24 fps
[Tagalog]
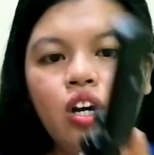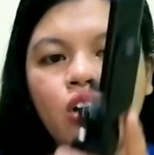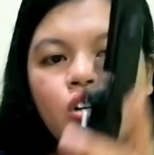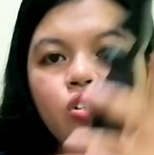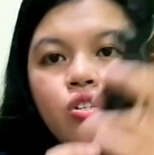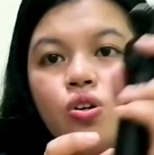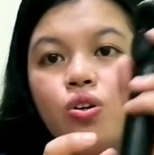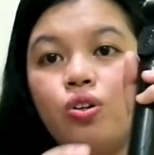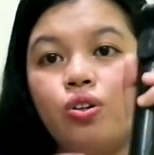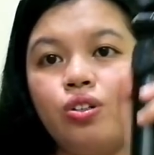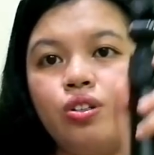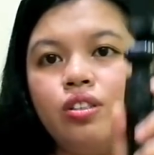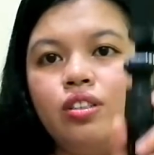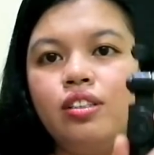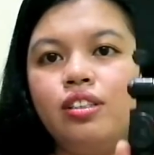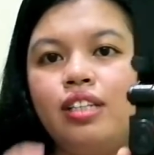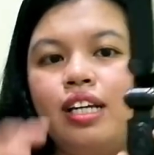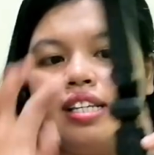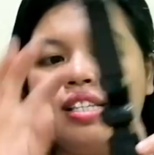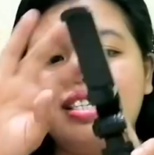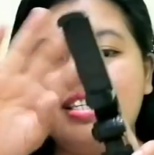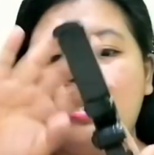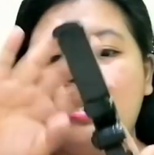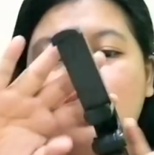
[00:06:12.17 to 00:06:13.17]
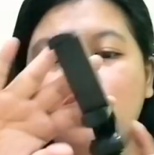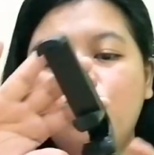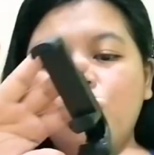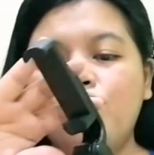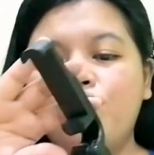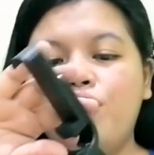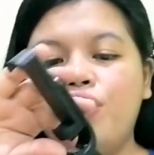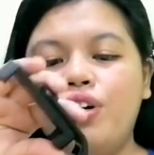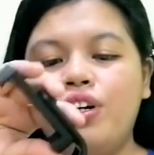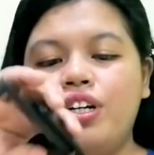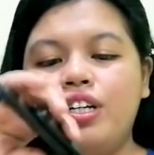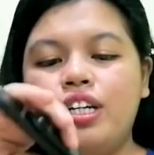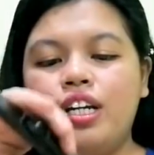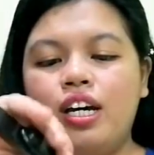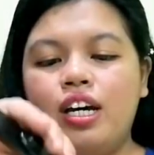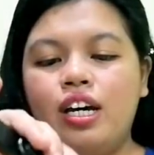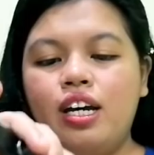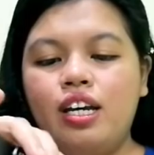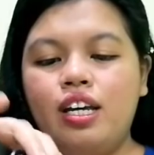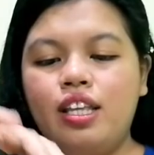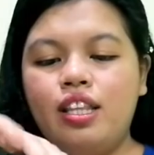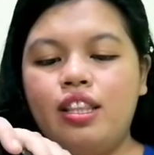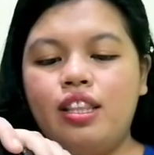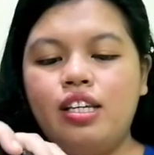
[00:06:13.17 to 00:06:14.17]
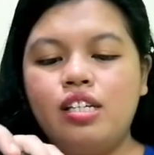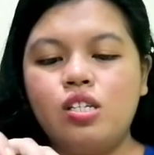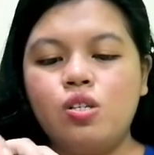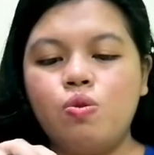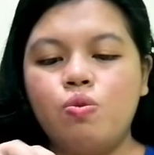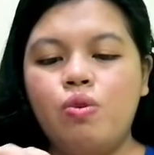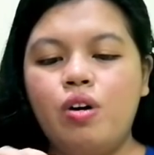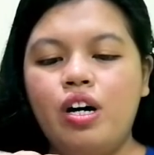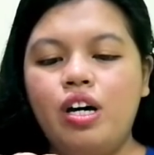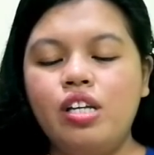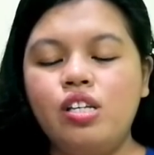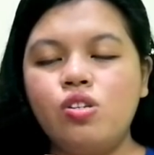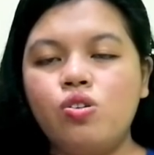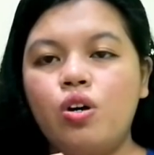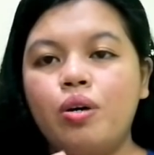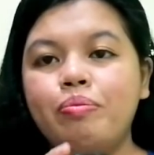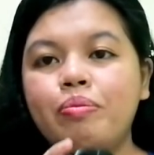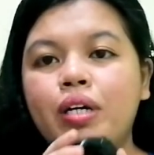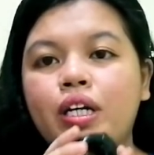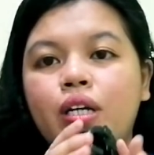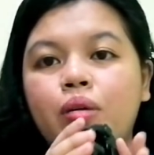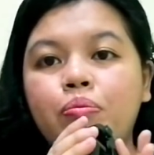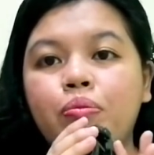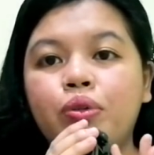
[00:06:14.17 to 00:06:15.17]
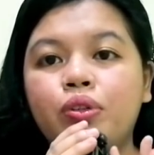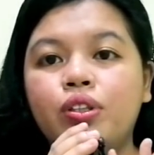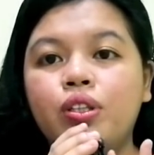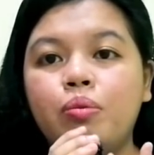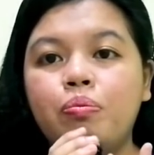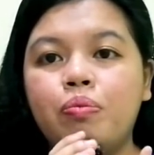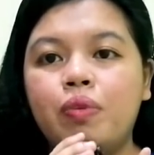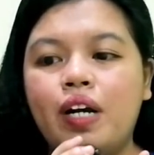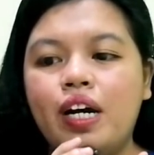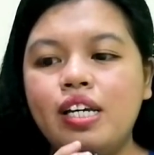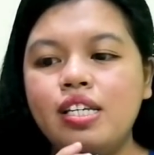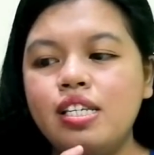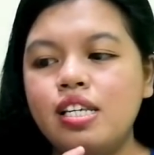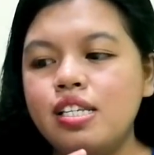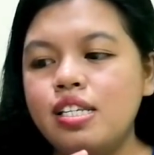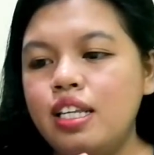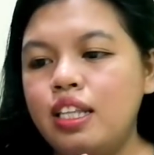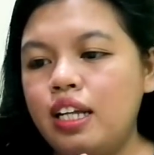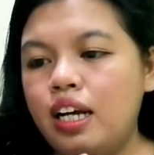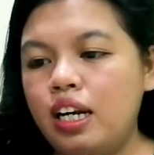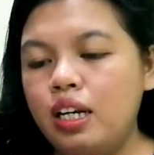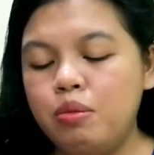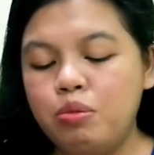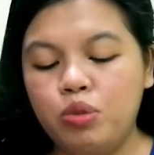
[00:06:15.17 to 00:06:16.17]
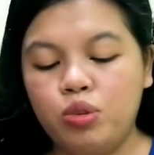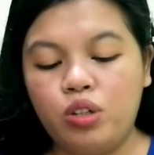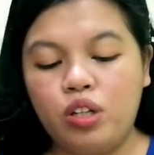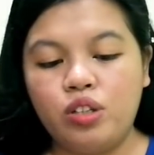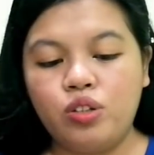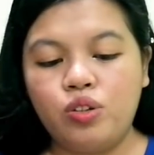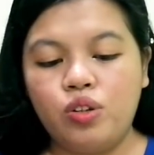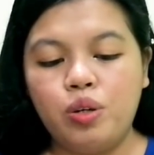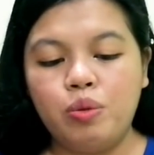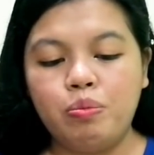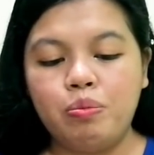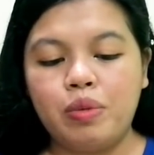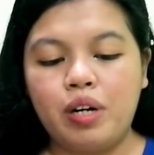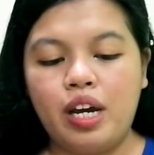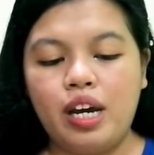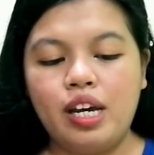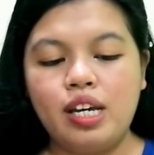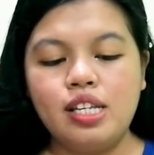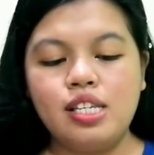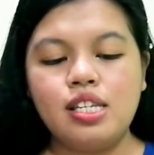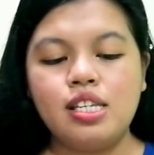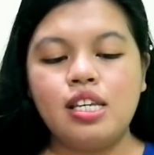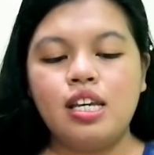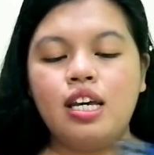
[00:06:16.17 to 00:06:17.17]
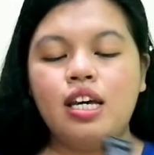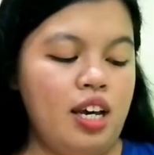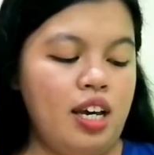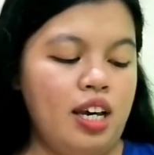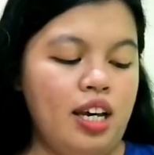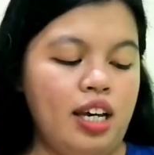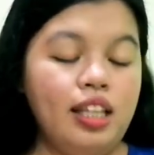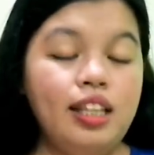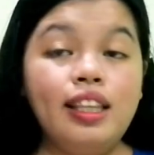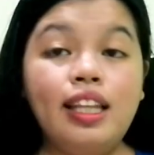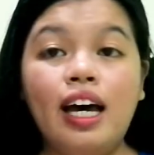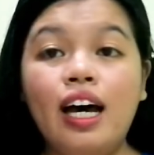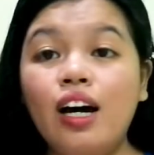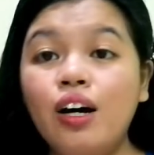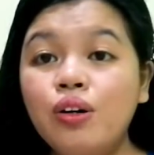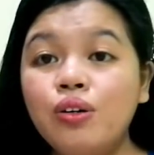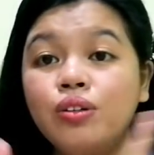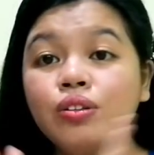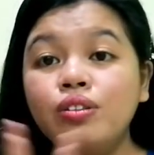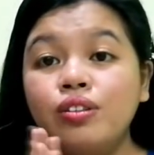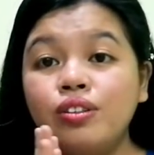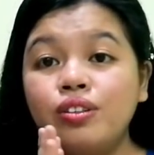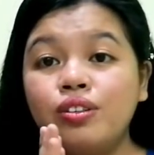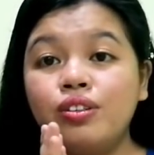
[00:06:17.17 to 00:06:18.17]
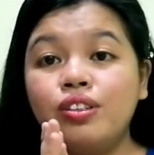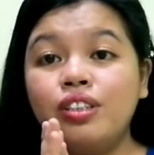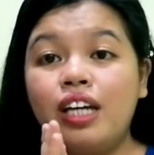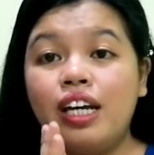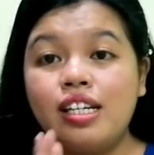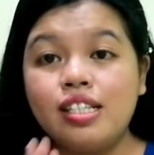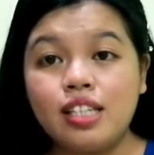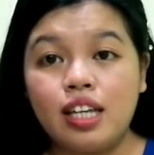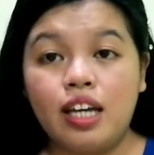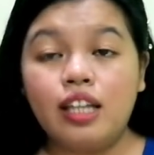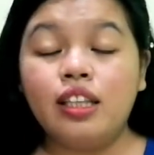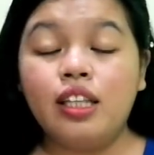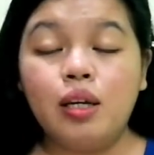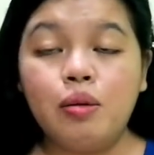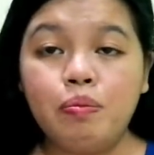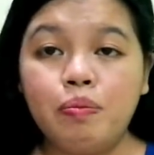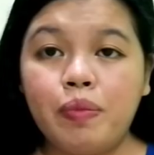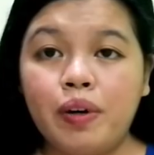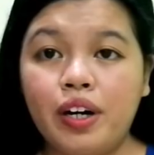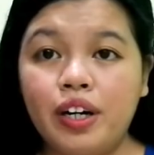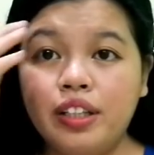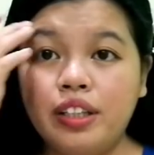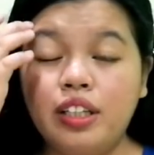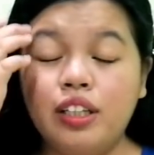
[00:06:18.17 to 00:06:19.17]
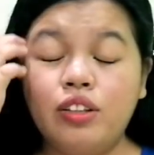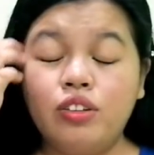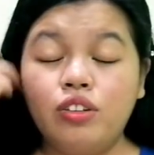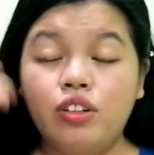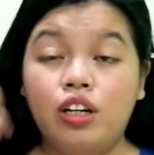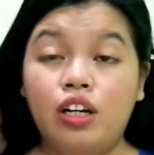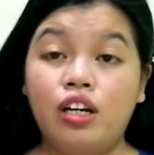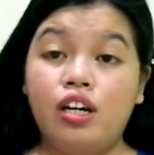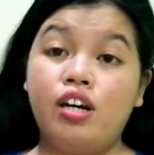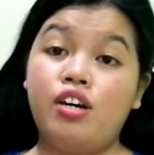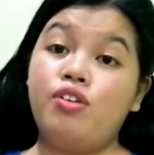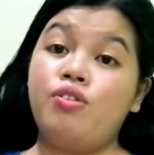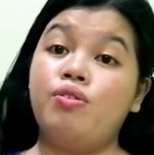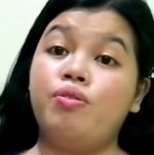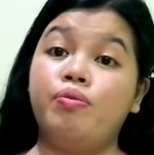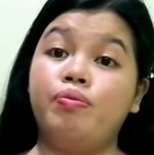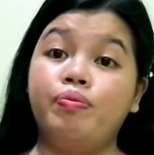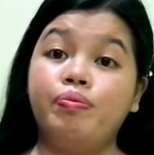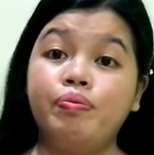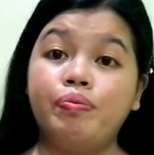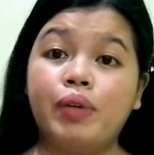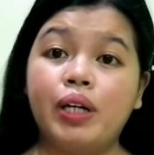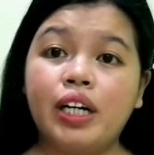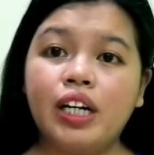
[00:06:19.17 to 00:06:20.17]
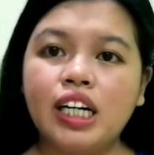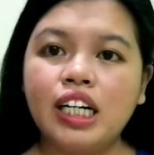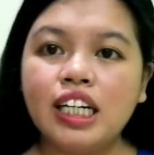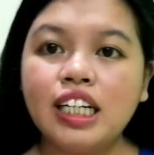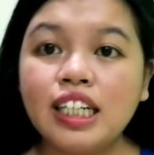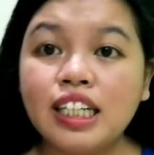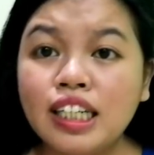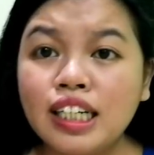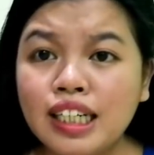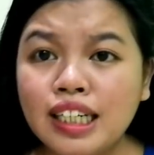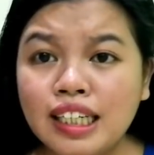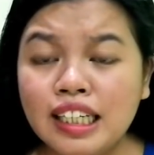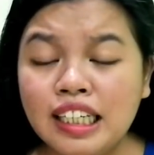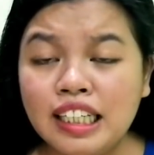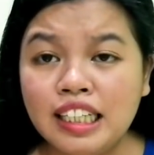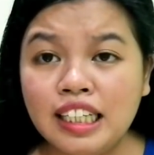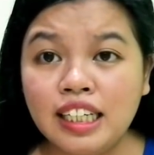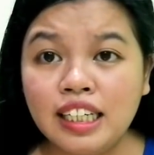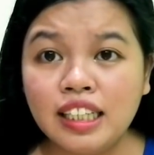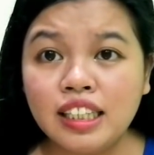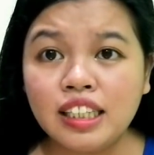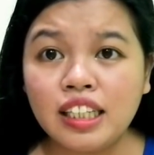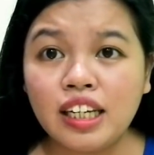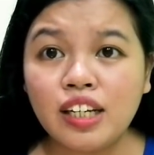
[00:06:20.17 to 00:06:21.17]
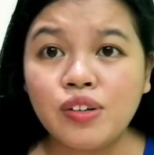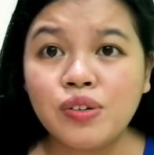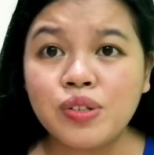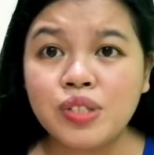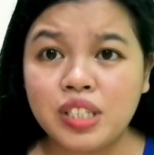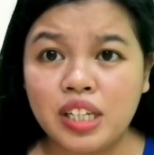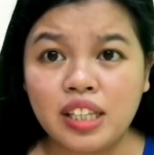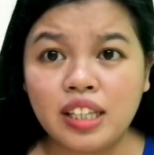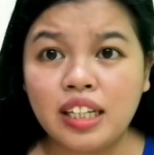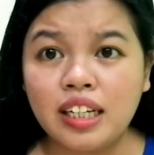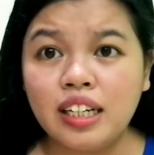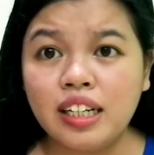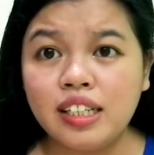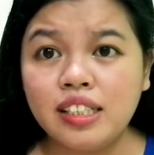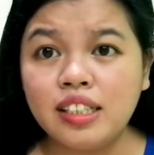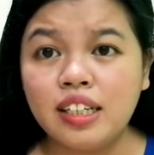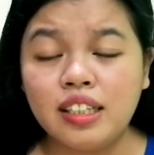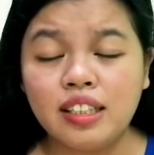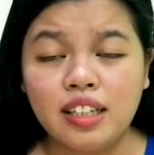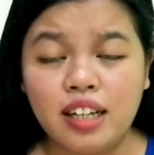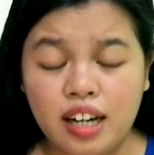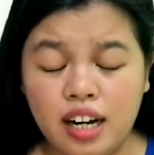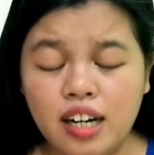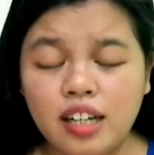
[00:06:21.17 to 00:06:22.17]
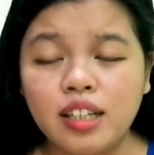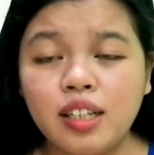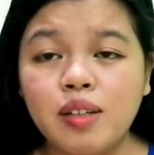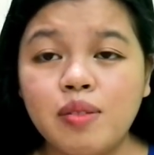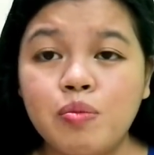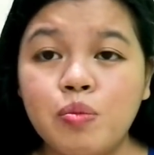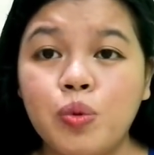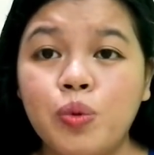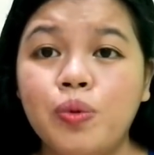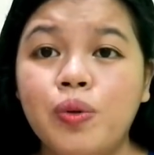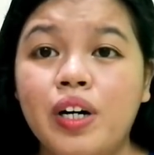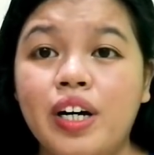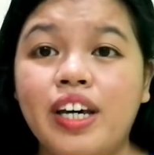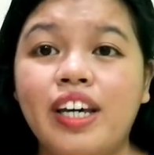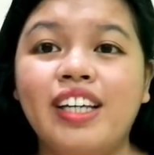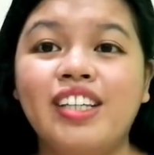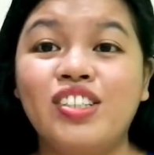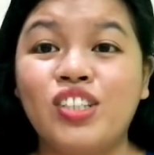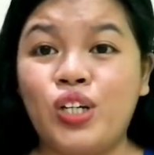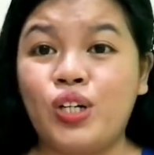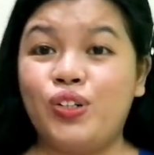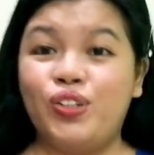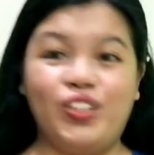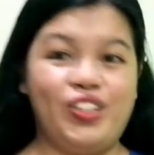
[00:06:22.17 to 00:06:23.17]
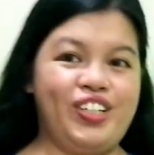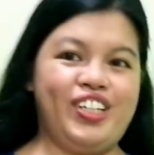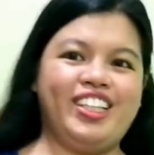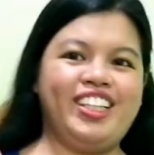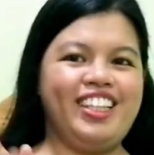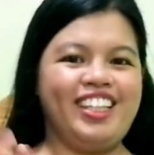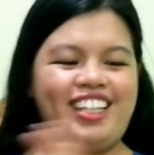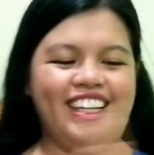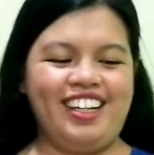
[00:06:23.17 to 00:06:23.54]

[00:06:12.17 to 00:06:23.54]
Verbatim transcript: So, that's it for the this one. So, I'm gonna put the price kasi nakalimutan ko yung price. And now, to the exciting part, ito talaga yung parang hinihintay kong sandali sa, ng aking buhay. Charot.